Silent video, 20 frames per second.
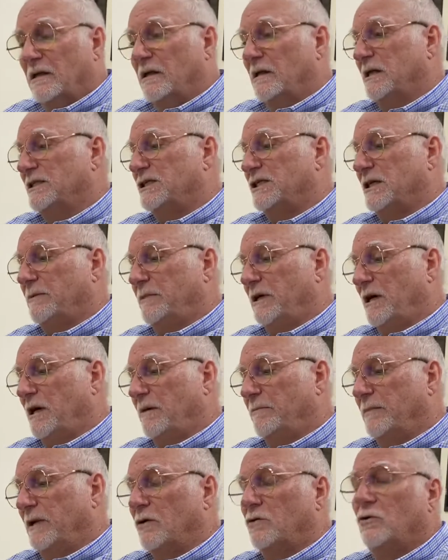
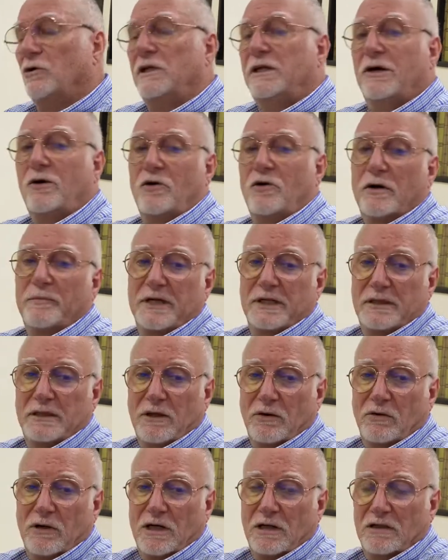للشباب لكل دوره من
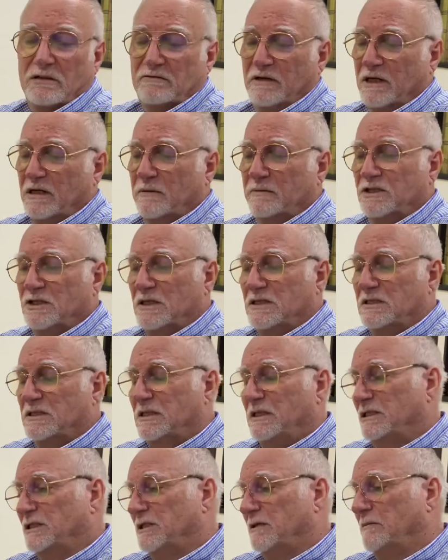الدورات فانا
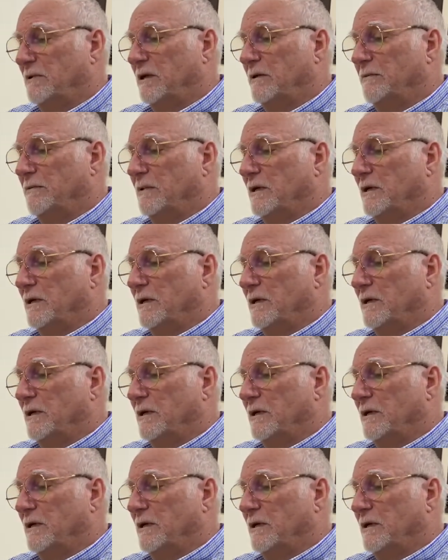بشجع الشباب